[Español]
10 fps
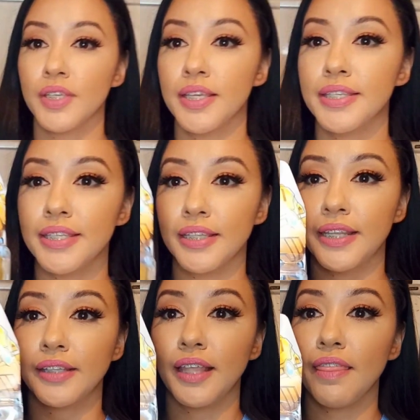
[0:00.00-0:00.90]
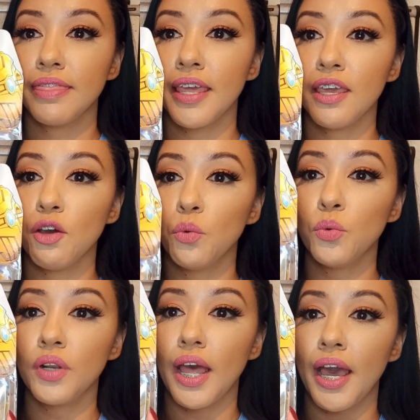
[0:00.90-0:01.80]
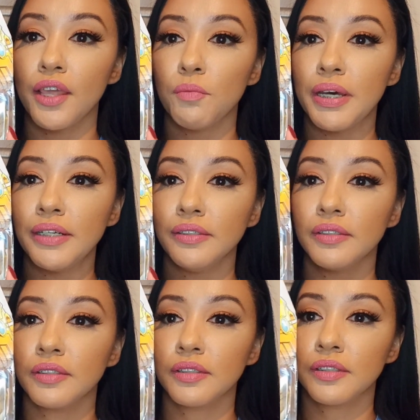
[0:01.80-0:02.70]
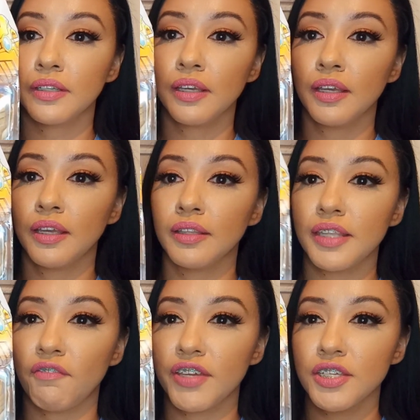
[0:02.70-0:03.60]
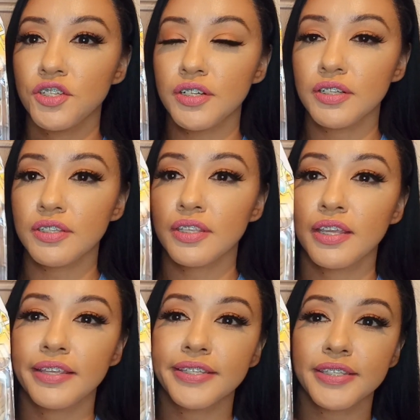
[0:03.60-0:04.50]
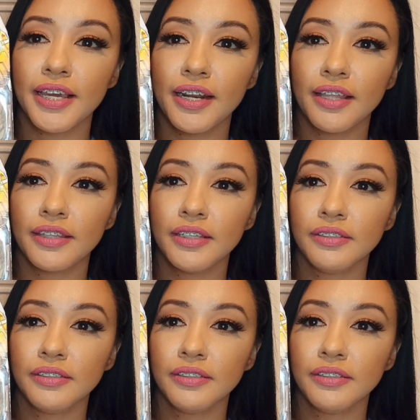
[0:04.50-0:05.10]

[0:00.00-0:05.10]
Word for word: Se trata de un Iron Man de Avengers. Está grande.